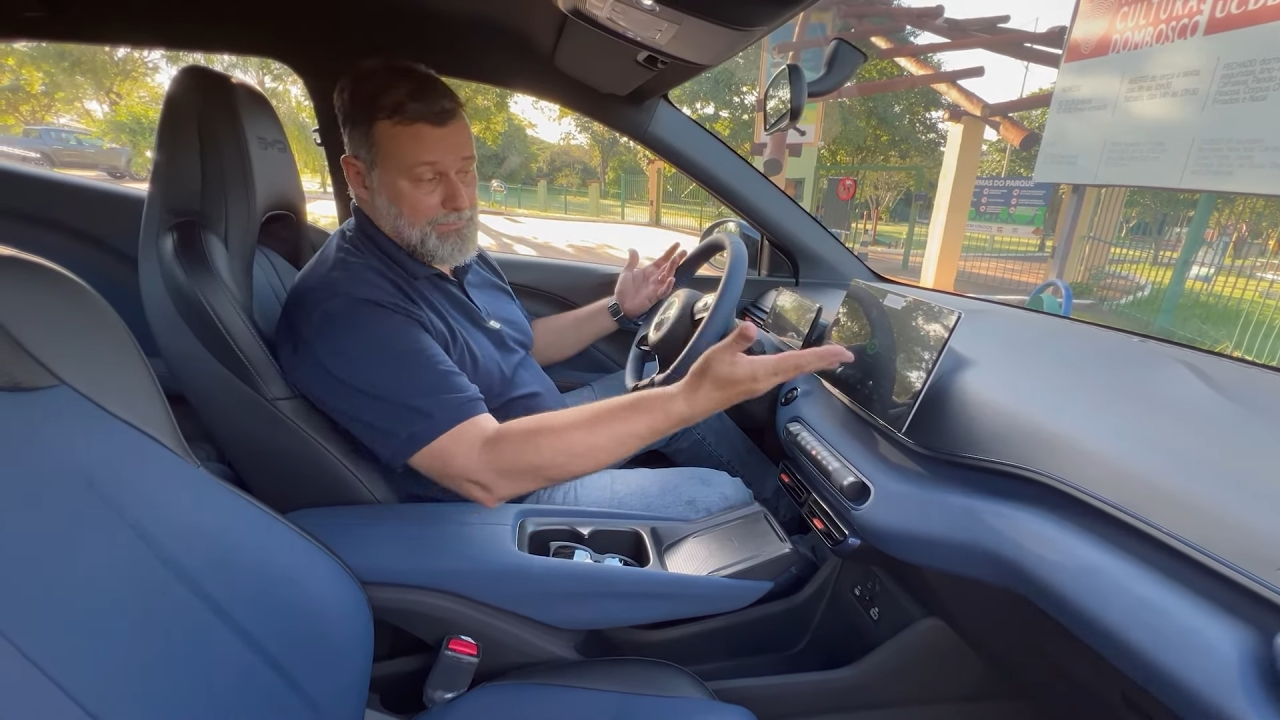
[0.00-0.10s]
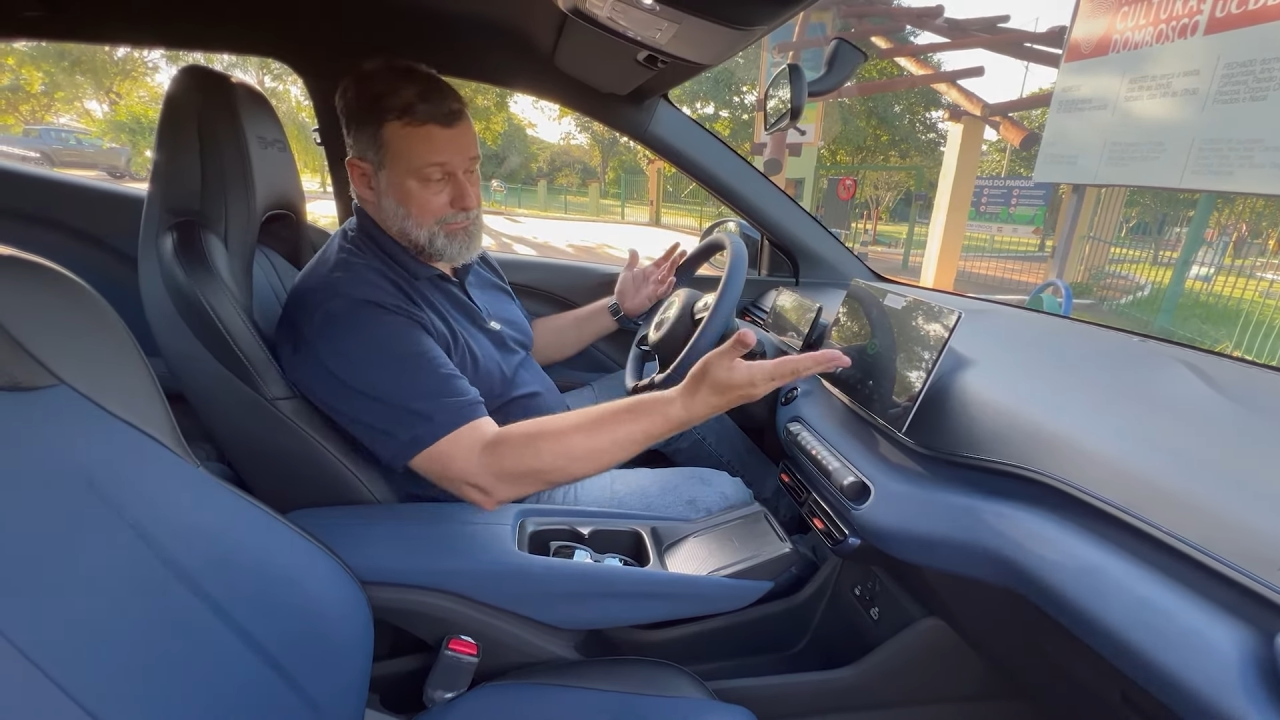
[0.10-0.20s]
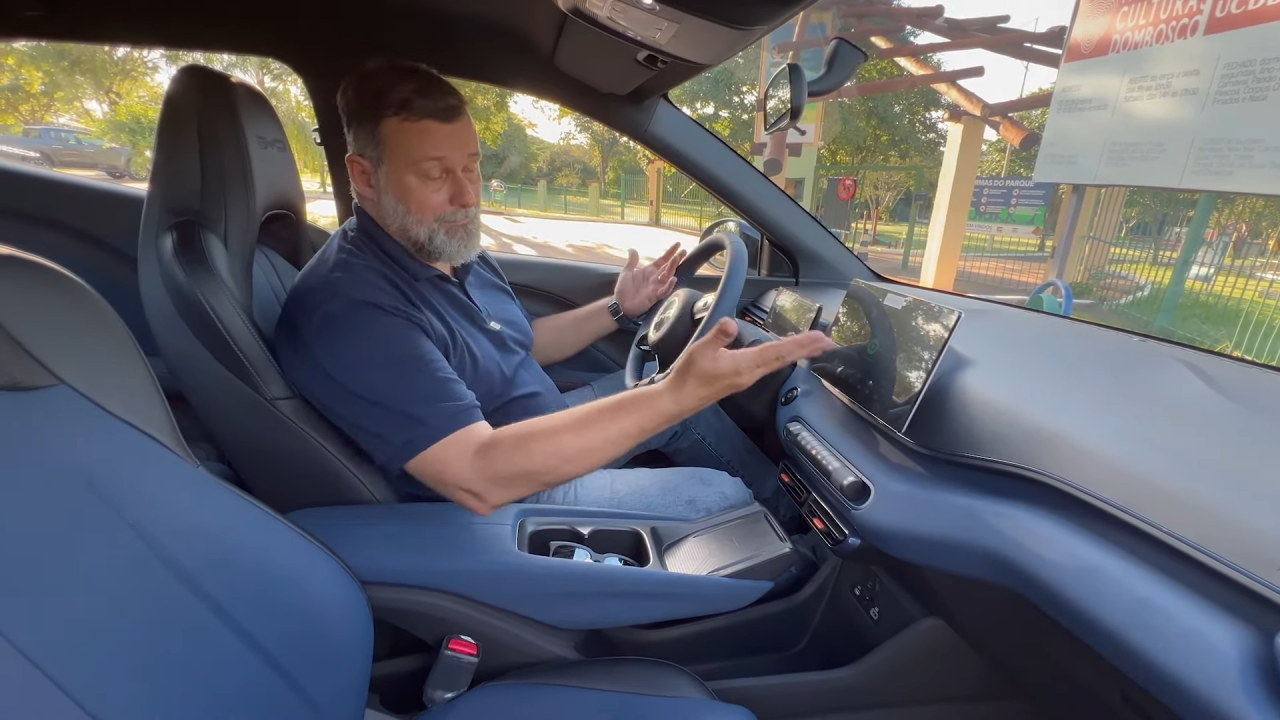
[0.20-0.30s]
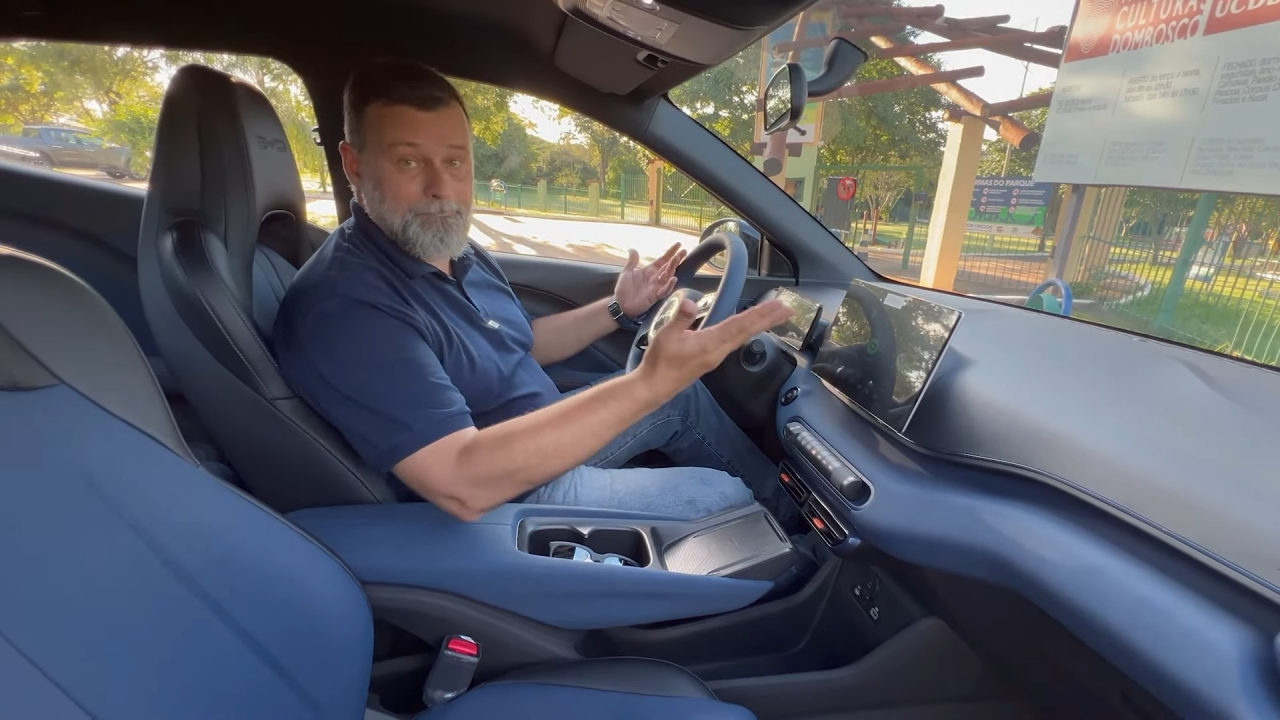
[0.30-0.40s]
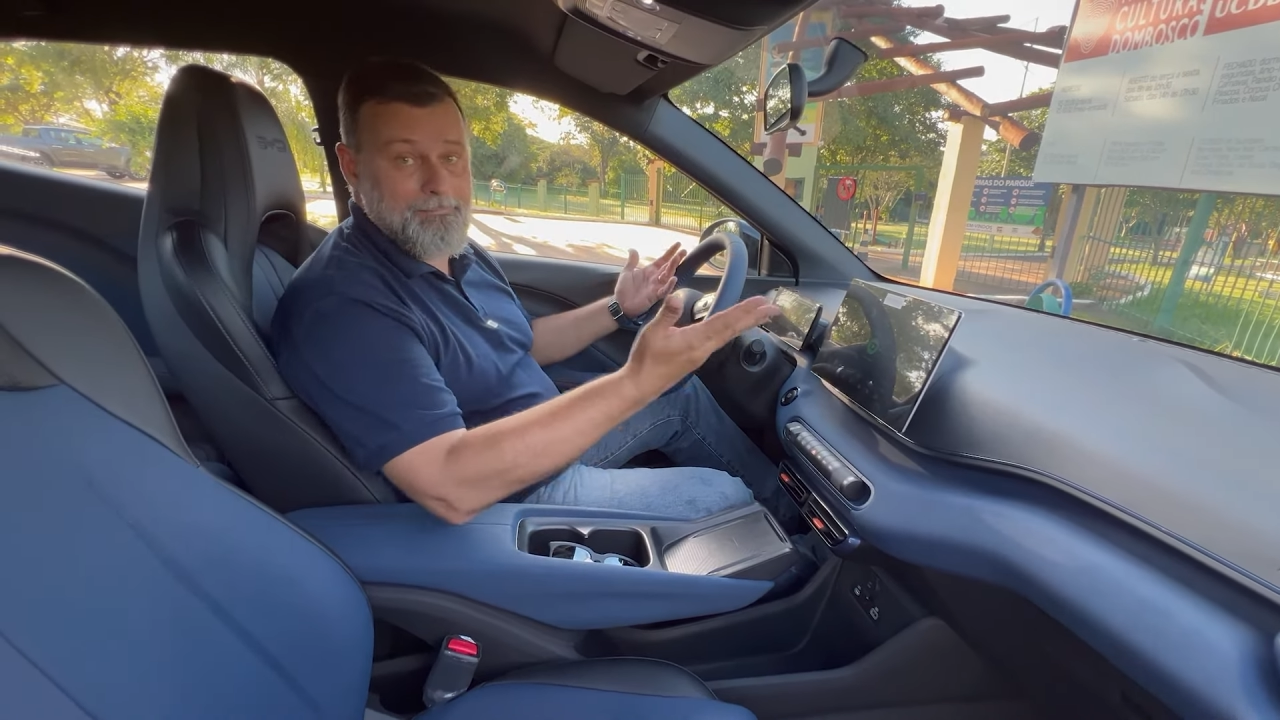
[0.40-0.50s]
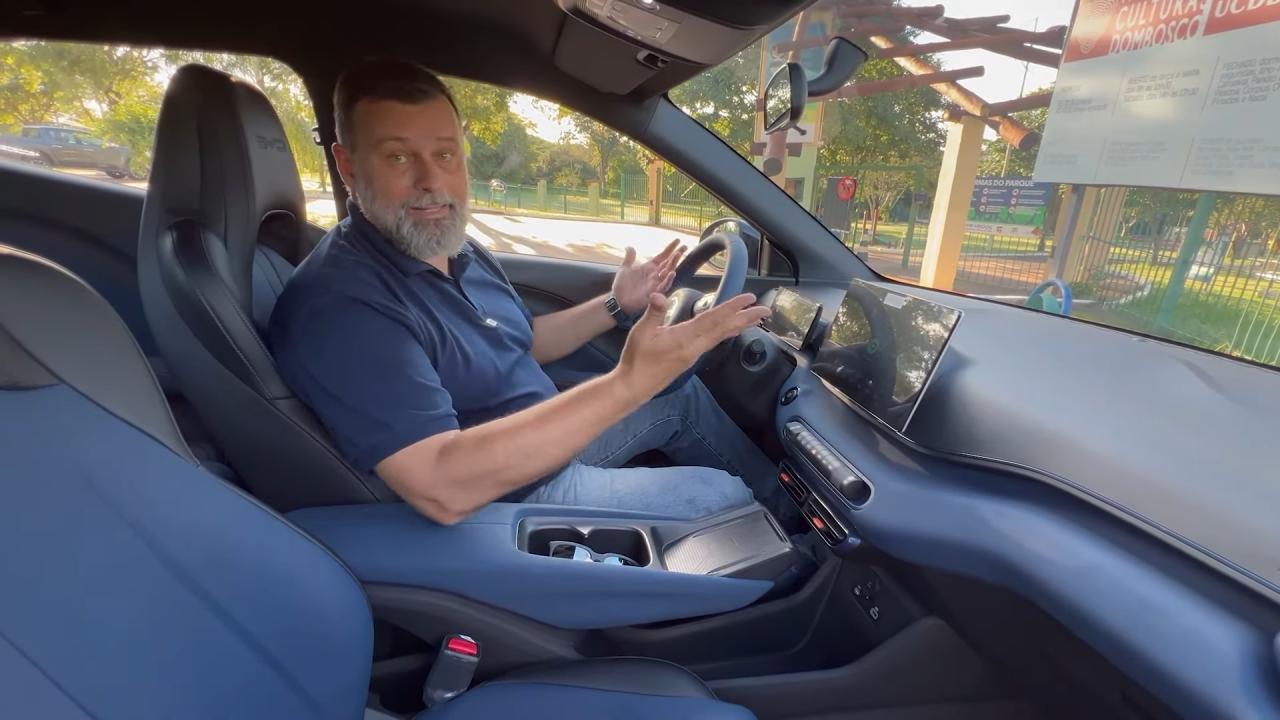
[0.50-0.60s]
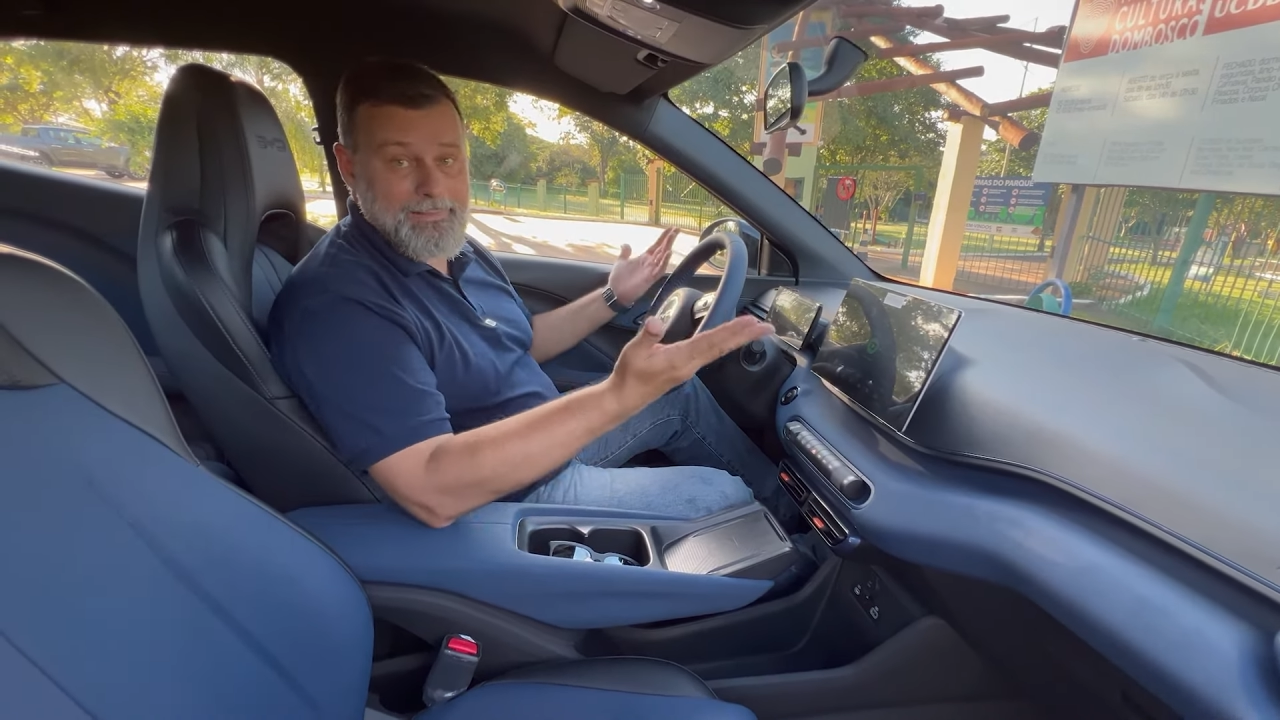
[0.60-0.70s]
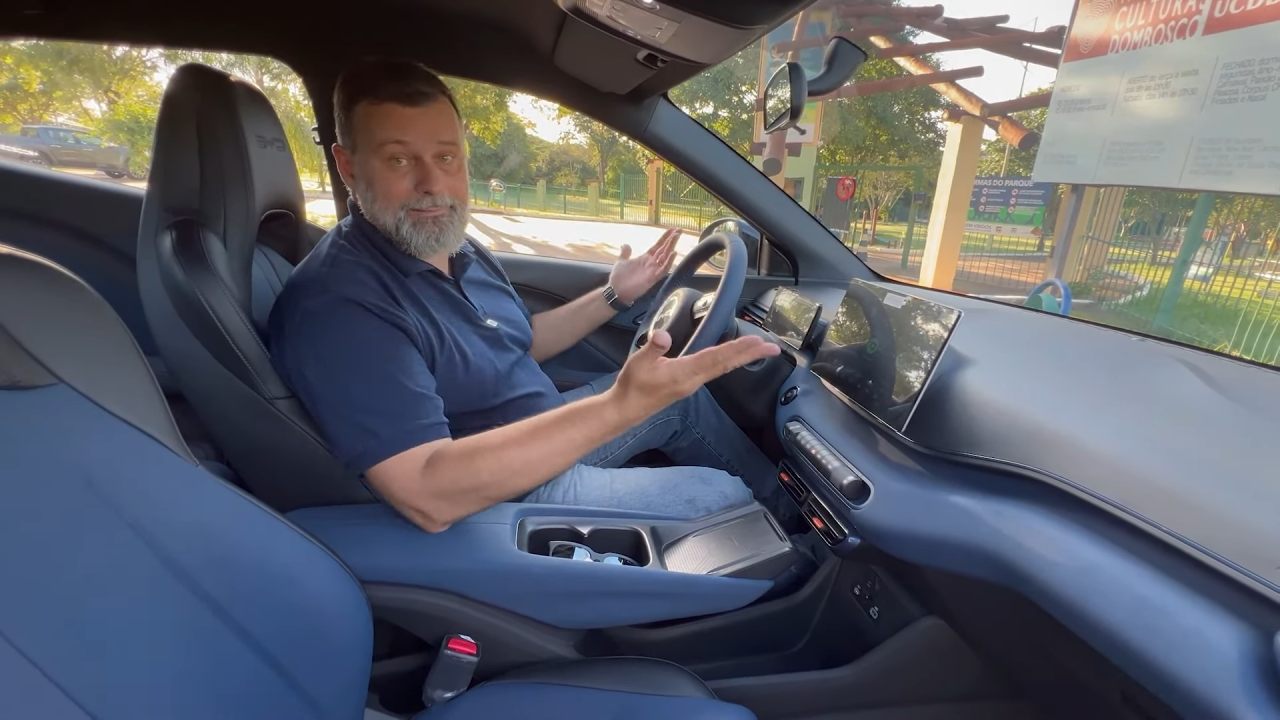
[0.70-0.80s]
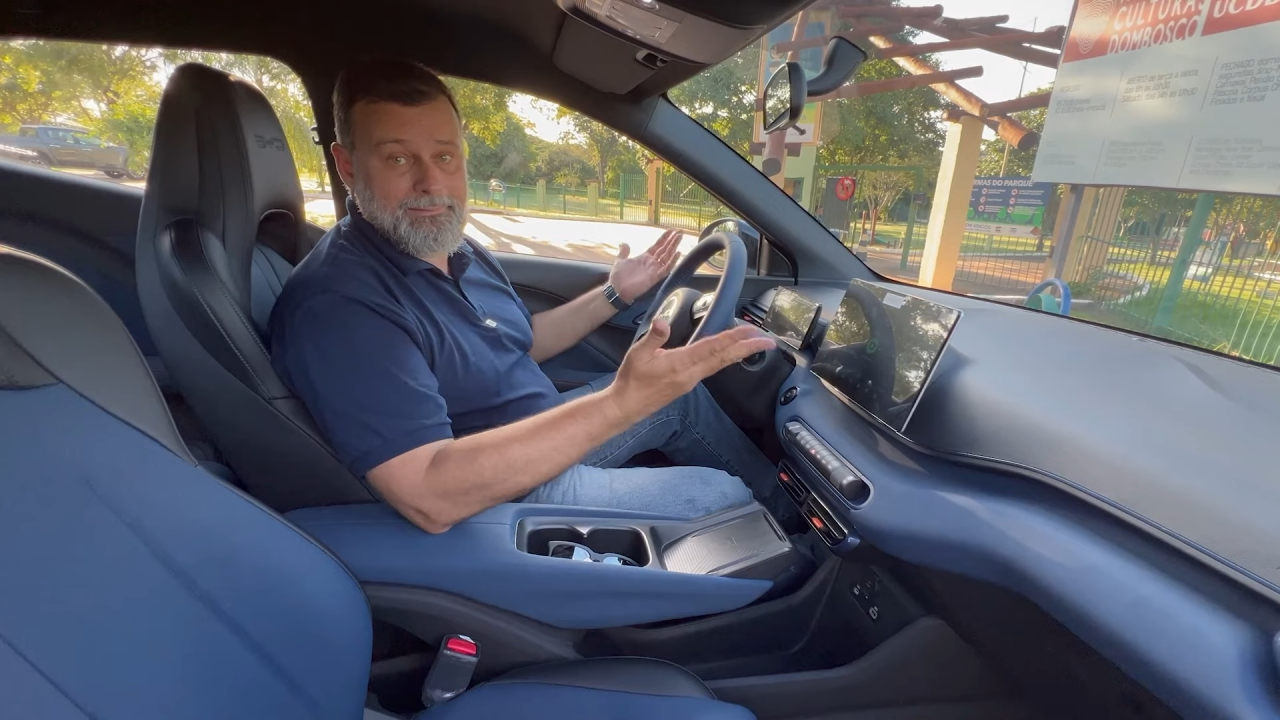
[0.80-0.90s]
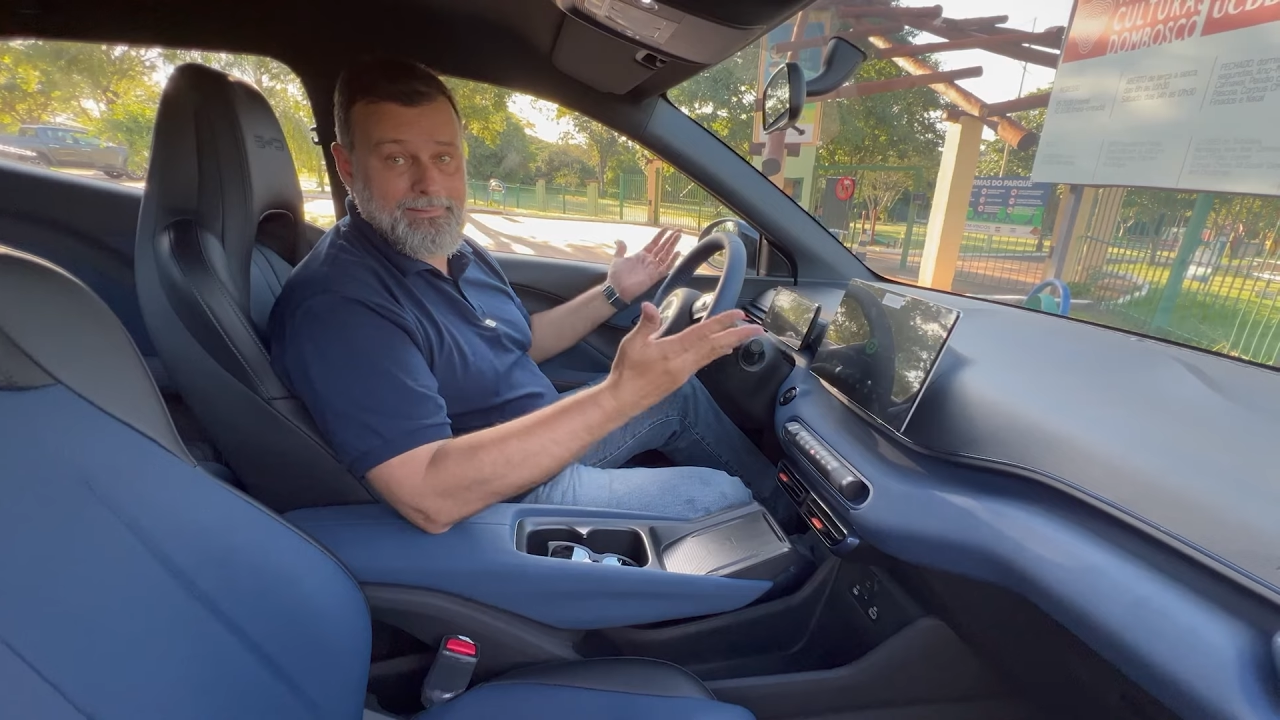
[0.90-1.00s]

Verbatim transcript: essa baita